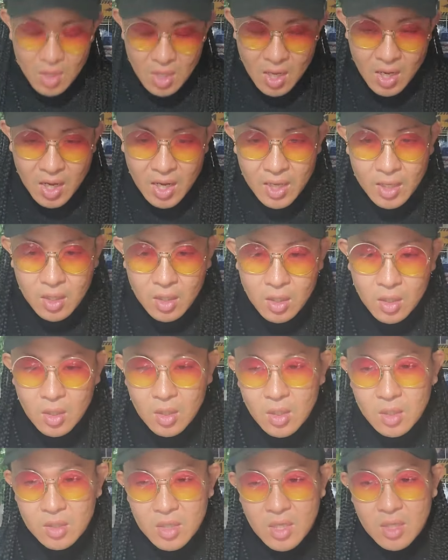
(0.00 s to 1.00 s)
はい。
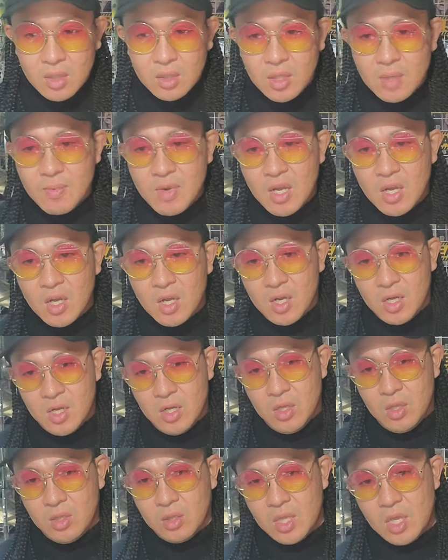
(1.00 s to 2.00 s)
ね。で、
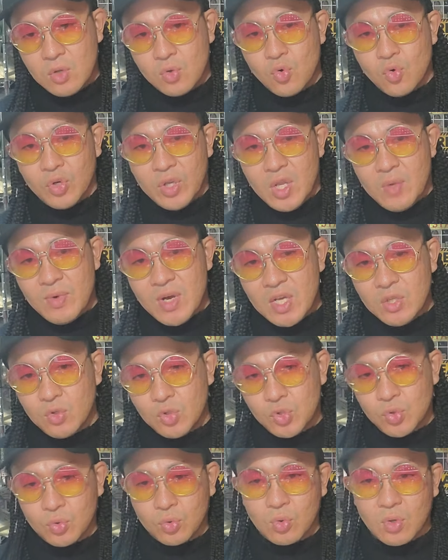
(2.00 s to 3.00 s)
まあ、結構ね、
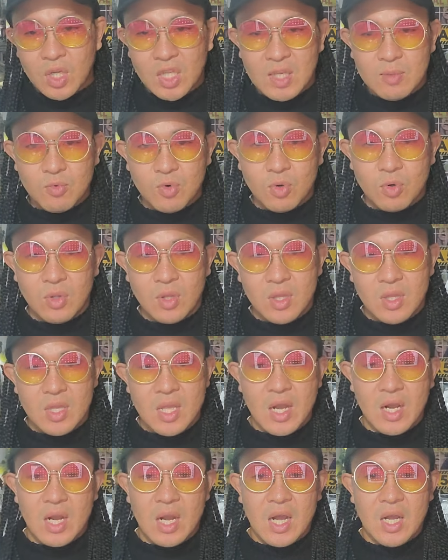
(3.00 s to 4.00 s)
ワイドショーとかでも、
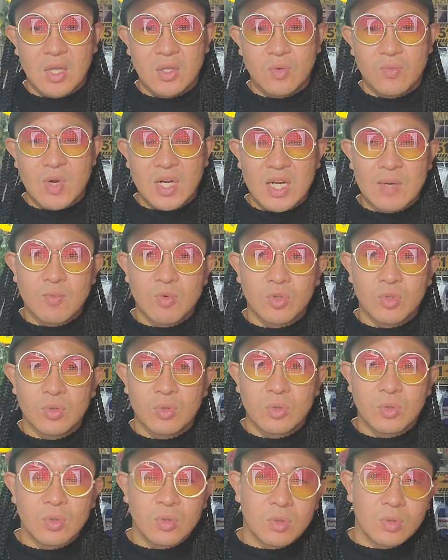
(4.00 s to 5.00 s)
なんか、若
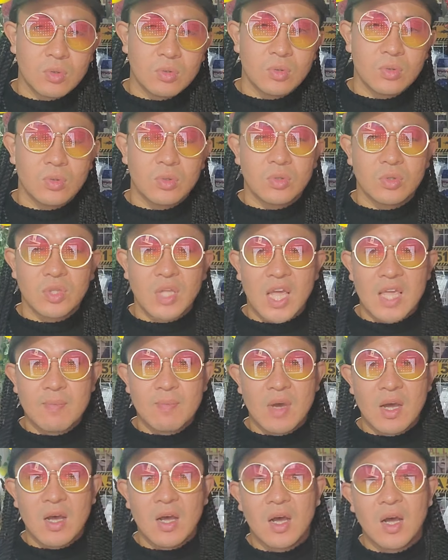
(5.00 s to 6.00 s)
者の
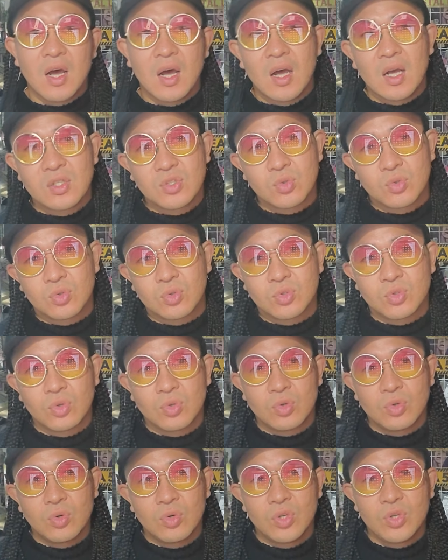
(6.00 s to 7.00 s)
タイマー、ちょっと
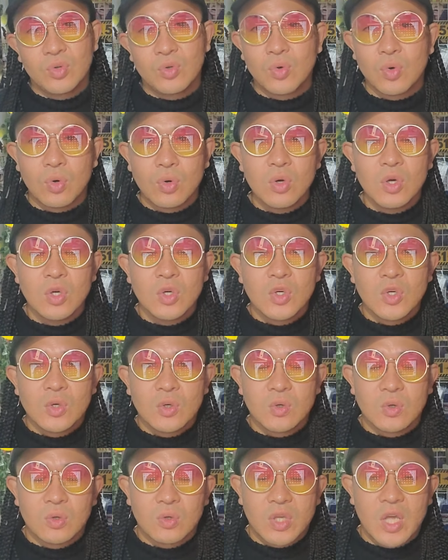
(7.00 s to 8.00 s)
その流行
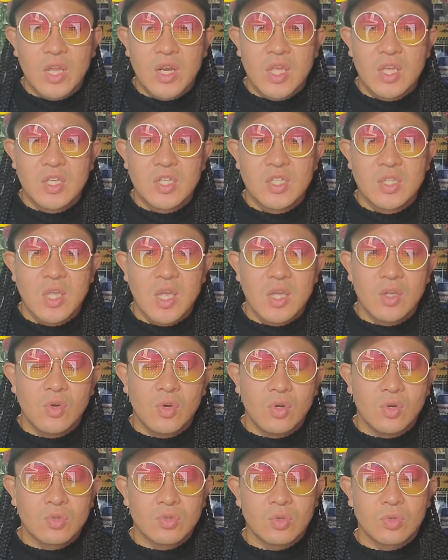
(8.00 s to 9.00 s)
を懸念して、い
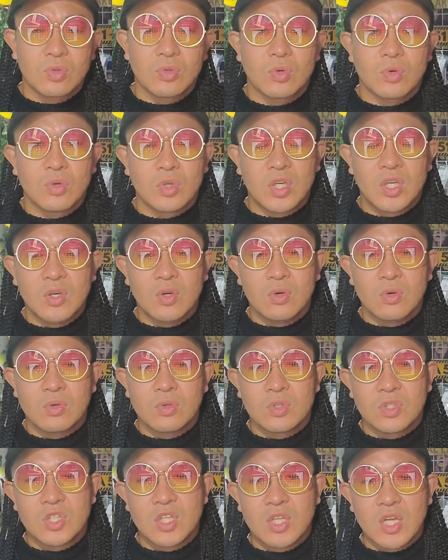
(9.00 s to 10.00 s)
ろいろちょっと議
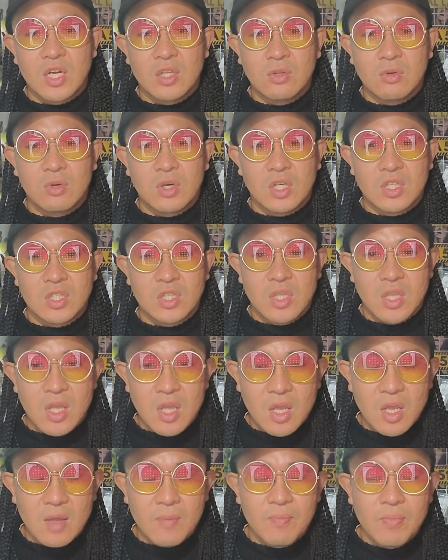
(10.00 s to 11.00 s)
論したりとかし
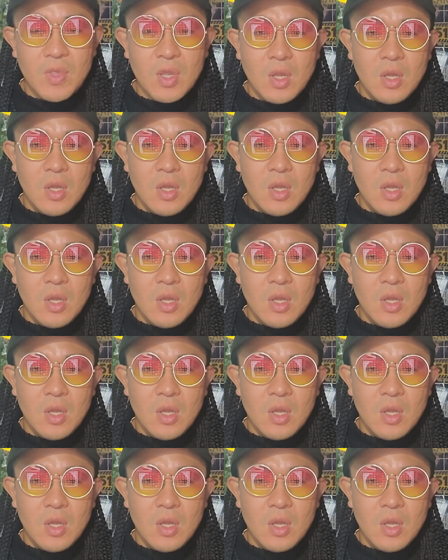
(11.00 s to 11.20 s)
て、